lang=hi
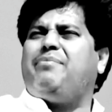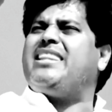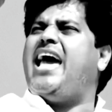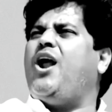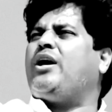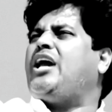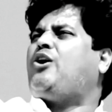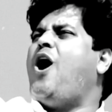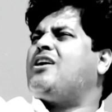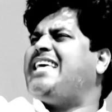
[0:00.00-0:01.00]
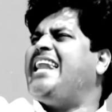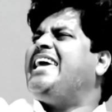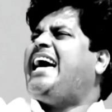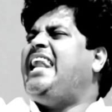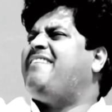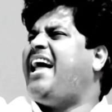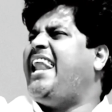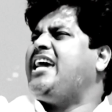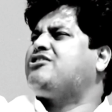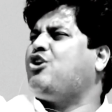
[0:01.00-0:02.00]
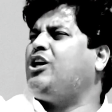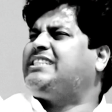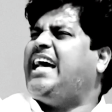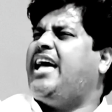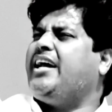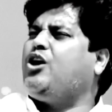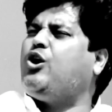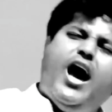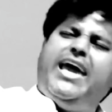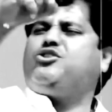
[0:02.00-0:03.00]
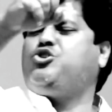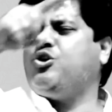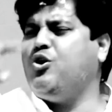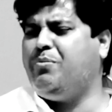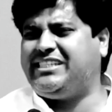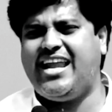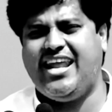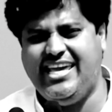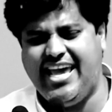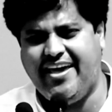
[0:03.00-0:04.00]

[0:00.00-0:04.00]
अंधेरों की कोख से निकलने वाले ये सोचते थे कि कोई जुगनू बचा नहीं है